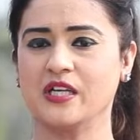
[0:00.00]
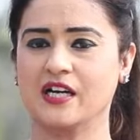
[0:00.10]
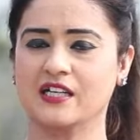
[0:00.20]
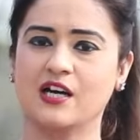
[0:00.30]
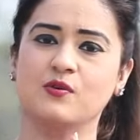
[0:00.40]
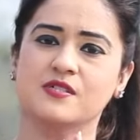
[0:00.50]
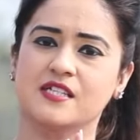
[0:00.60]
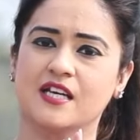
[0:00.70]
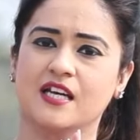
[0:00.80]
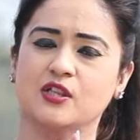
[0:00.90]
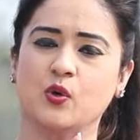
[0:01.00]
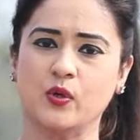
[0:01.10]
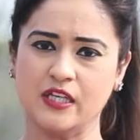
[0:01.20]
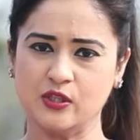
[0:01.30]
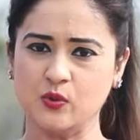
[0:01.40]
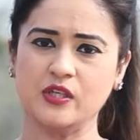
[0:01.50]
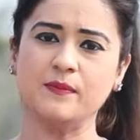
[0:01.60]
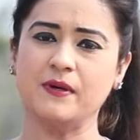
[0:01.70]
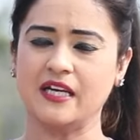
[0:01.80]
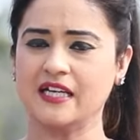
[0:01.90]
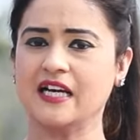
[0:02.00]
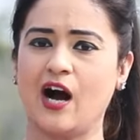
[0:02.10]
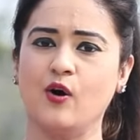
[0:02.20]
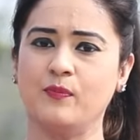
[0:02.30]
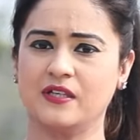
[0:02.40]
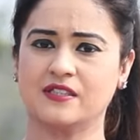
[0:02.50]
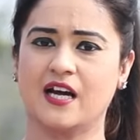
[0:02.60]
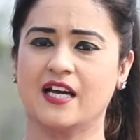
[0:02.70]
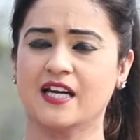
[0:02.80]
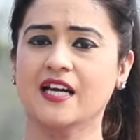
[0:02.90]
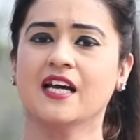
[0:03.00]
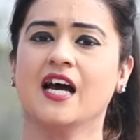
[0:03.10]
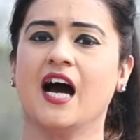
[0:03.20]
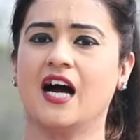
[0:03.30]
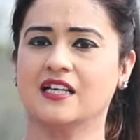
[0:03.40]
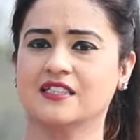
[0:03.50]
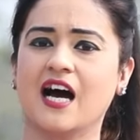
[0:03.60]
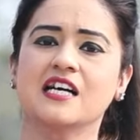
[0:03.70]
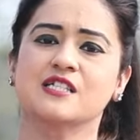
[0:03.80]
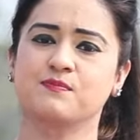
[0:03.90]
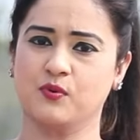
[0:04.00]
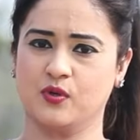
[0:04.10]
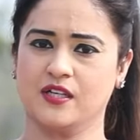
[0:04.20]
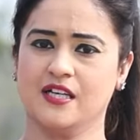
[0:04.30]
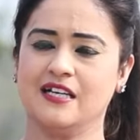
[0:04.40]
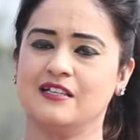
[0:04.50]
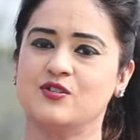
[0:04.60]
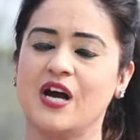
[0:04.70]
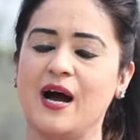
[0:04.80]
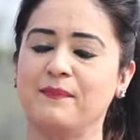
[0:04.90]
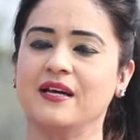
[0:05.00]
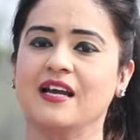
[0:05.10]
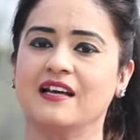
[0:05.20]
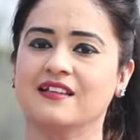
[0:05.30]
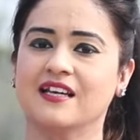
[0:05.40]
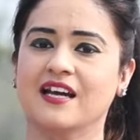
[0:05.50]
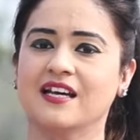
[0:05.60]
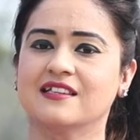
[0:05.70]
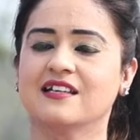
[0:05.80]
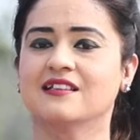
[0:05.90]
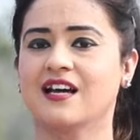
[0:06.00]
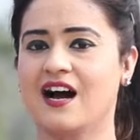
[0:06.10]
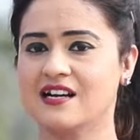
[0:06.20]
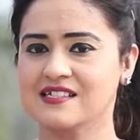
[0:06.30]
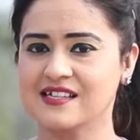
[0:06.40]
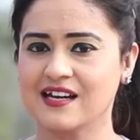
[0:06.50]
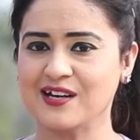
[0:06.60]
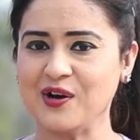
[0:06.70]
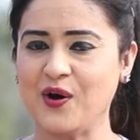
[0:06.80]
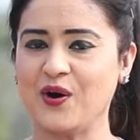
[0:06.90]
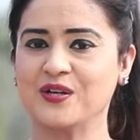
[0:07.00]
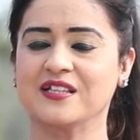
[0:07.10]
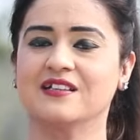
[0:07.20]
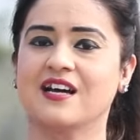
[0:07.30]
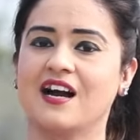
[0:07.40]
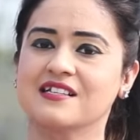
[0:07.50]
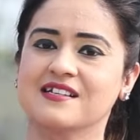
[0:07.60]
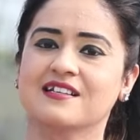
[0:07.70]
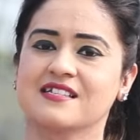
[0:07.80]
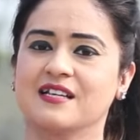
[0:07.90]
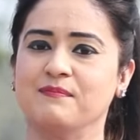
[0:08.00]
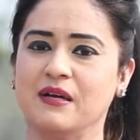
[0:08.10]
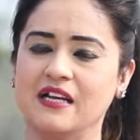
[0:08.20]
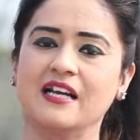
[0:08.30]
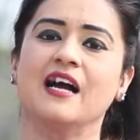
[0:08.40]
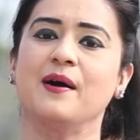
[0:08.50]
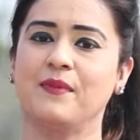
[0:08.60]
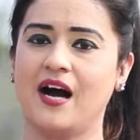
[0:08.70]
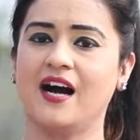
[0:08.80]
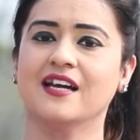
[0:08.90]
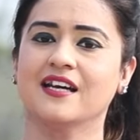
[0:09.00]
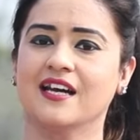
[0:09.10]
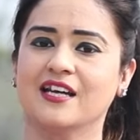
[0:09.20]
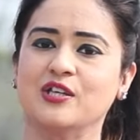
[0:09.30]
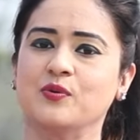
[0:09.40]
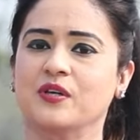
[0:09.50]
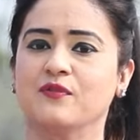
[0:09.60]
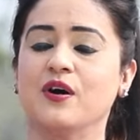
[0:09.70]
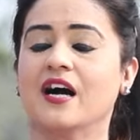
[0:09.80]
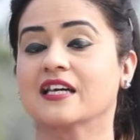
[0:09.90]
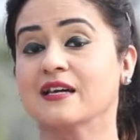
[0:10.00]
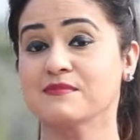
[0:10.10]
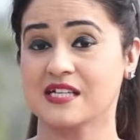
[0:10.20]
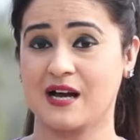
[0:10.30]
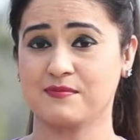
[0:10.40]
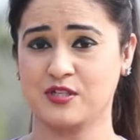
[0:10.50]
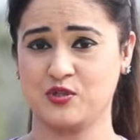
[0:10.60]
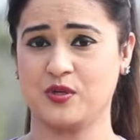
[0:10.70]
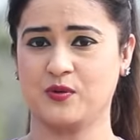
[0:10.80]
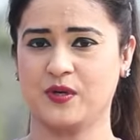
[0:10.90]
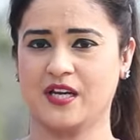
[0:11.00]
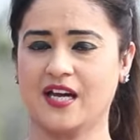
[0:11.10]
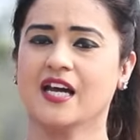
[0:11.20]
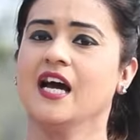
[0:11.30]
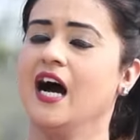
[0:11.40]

लखनऊ से थोड़ी दूरी पर एक गांव पड़ता है हरदासपुर जहाँ पे रहते हैं दिलदार सर और दिलदार सर से मिलने हम आए हैं क्योंकि वो हकीम साहब से जुड़े हुए हैं